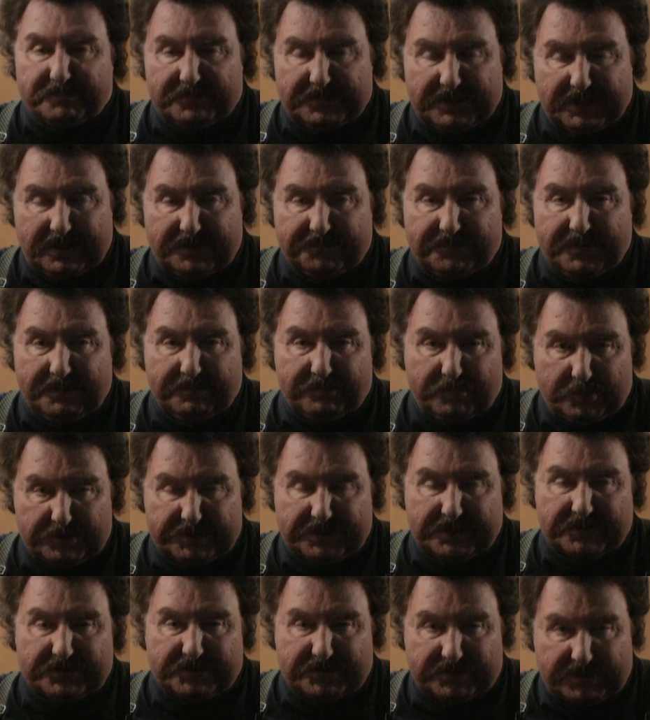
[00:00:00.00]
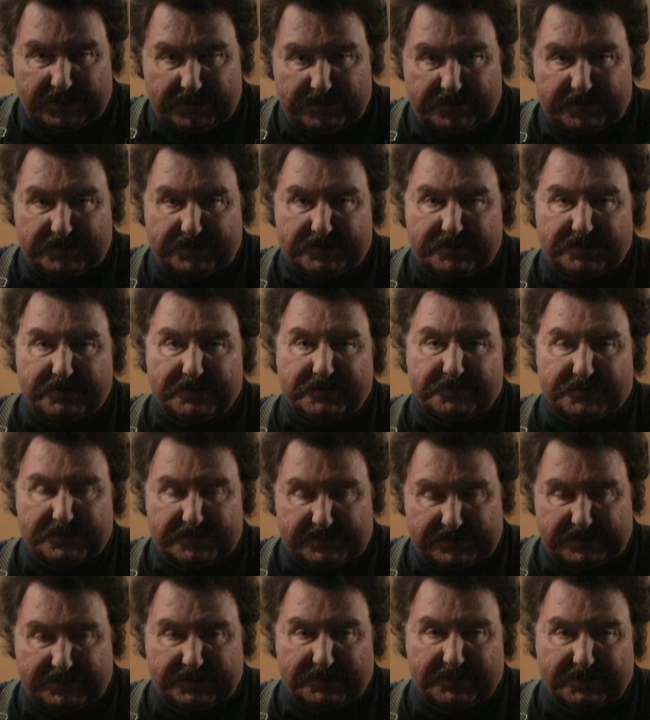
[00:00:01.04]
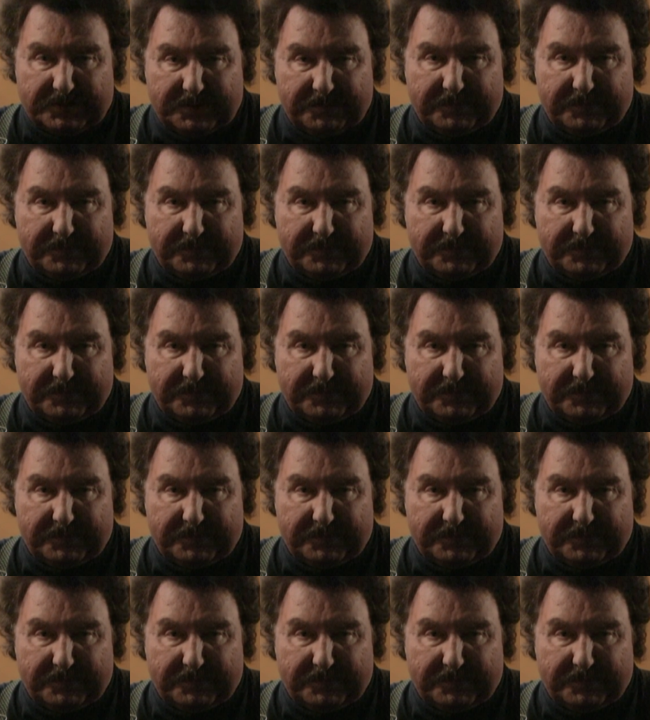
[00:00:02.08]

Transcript: Niech Wam Bozia szczęści i wszystkiego